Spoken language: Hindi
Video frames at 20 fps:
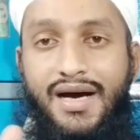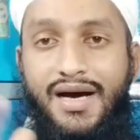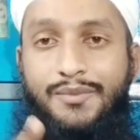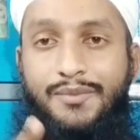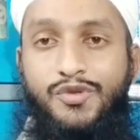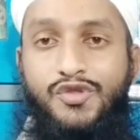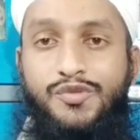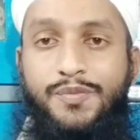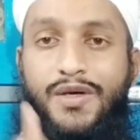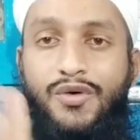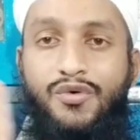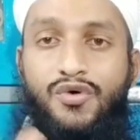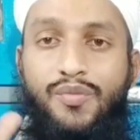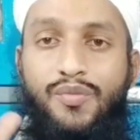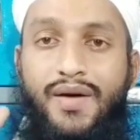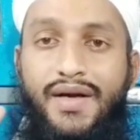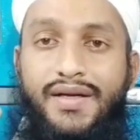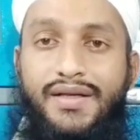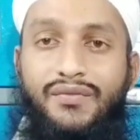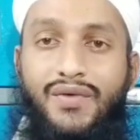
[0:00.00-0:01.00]
अब उस पर
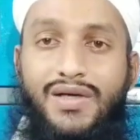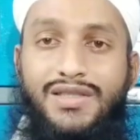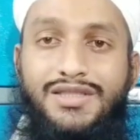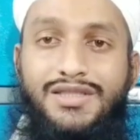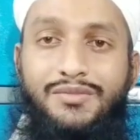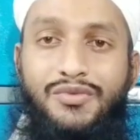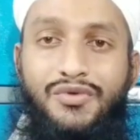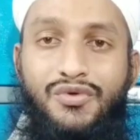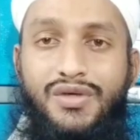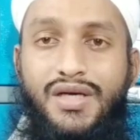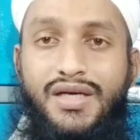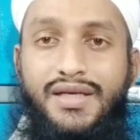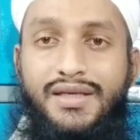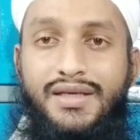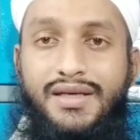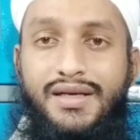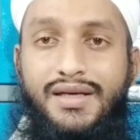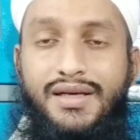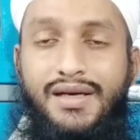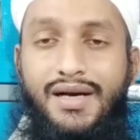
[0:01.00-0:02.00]
कुर्बानी वाजिब हो गई